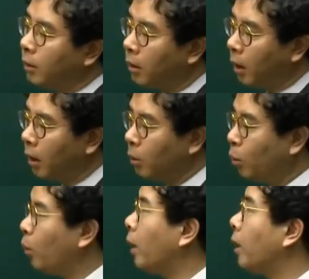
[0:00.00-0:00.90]

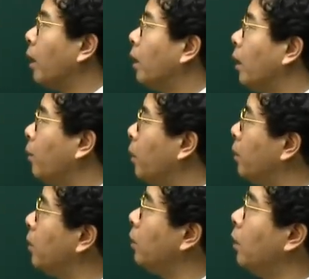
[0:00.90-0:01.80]
내놓아라
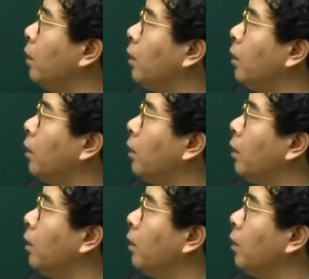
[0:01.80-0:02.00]
하면은